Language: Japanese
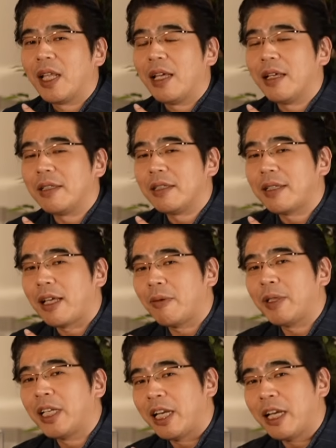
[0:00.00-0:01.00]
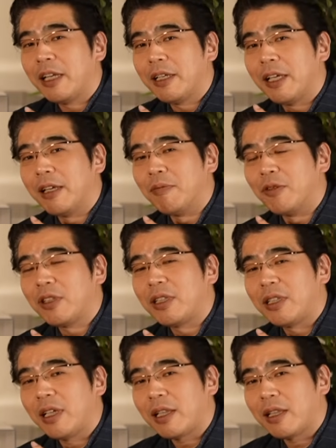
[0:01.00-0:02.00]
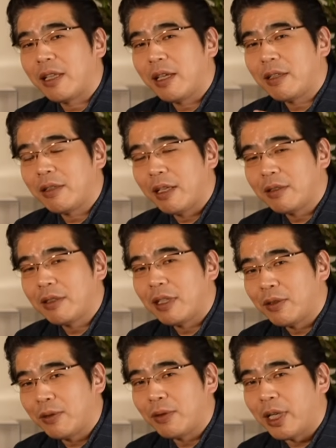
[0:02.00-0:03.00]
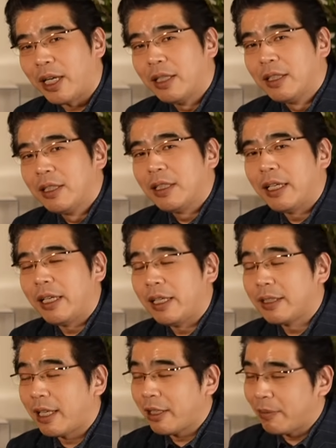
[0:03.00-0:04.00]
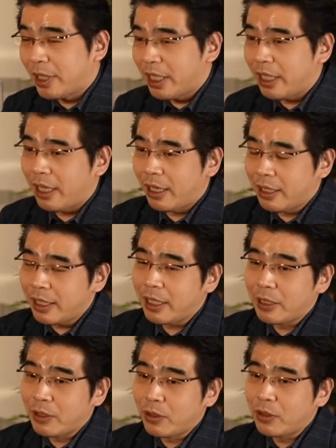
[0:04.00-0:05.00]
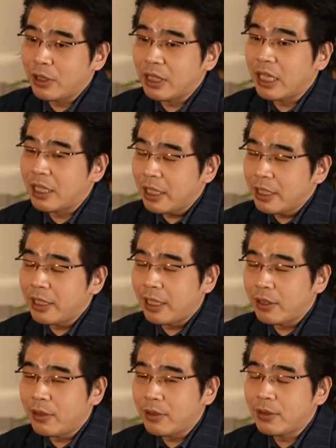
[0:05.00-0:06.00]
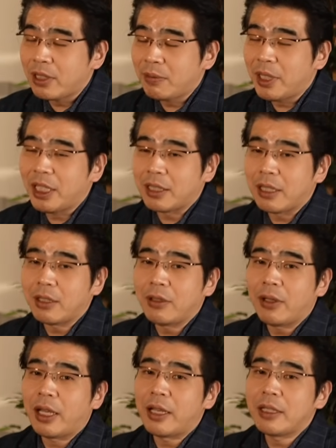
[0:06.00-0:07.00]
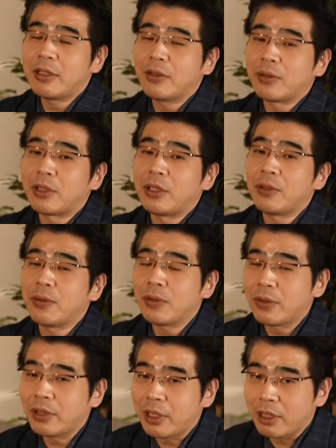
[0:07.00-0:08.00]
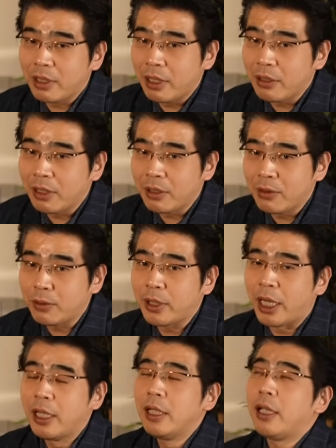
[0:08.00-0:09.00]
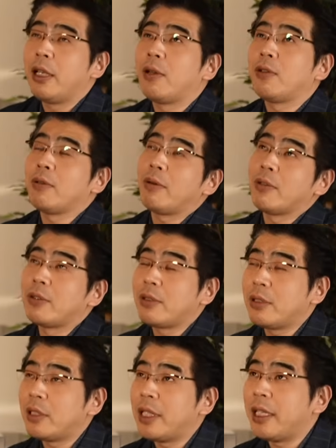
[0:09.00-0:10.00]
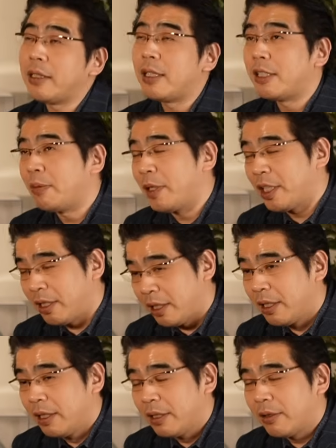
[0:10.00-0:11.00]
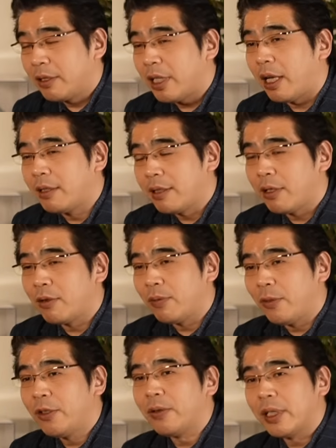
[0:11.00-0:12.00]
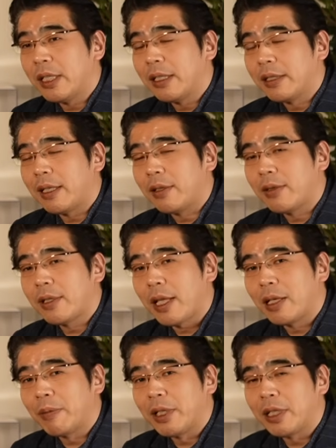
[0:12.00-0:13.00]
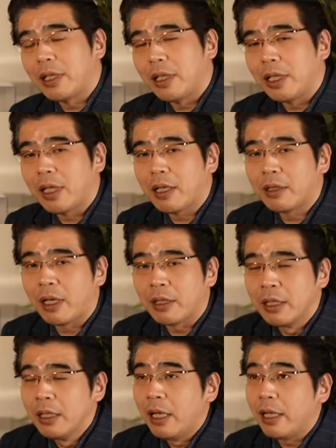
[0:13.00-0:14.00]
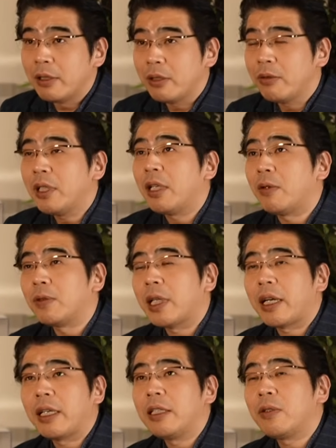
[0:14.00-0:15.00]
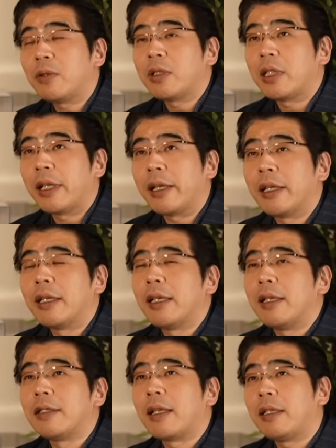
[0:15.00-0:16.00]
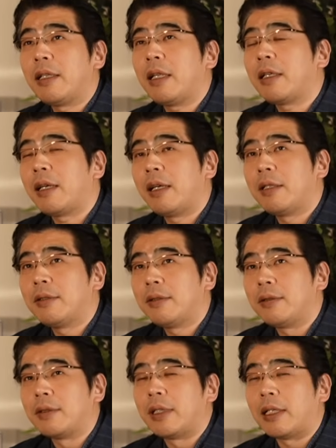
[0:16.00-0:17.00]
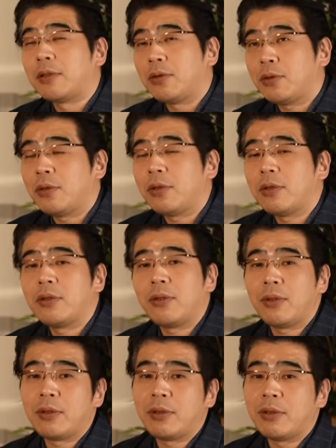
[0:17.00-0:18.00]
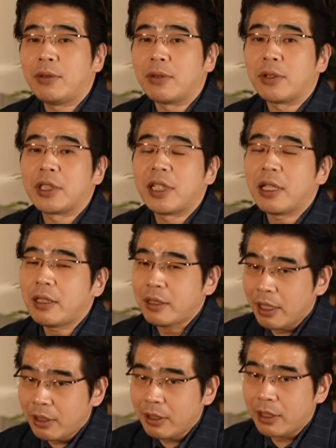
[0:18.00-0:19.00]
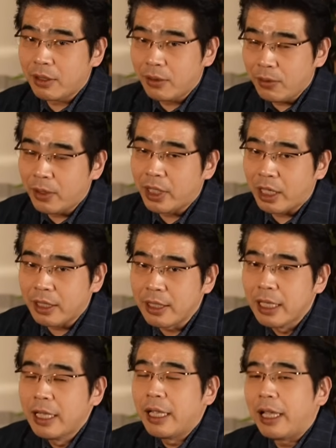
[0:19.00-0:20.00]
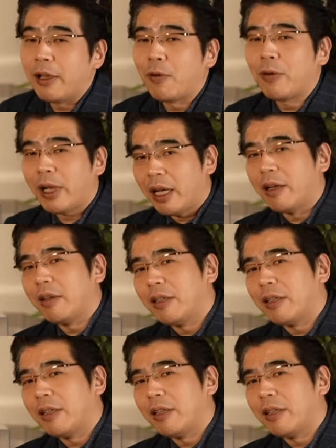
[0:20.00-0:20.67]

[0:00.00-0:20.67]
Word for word: えー、最後までね、えー、向き合ってくれるかどうか、えー、最後まであなたががね納得するまでちゃんと話をしようとしてくれるかどうか、えー、言葉を尽くして説明しそしてあなたの思いをねちゃんと最後まで聞いてくれる、えー、その上でお互いにとって、えー、最適解を出そうとする努力をしてくれるかどうかなんです。えー、これは